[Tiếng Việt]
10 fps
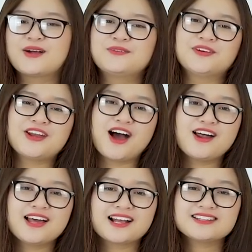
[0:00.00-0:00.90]
Cùng với
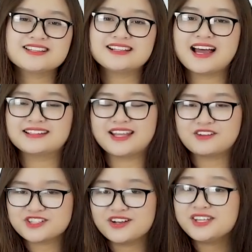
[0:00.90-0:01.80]
đó là các chức năng
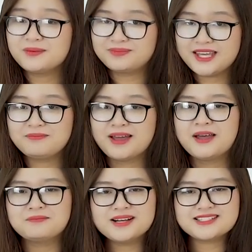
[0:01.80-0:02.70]
theo dõi nhịp
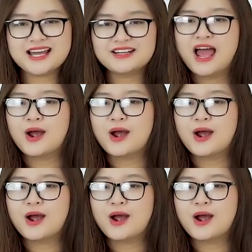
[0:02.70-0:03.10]
tim, bước chân,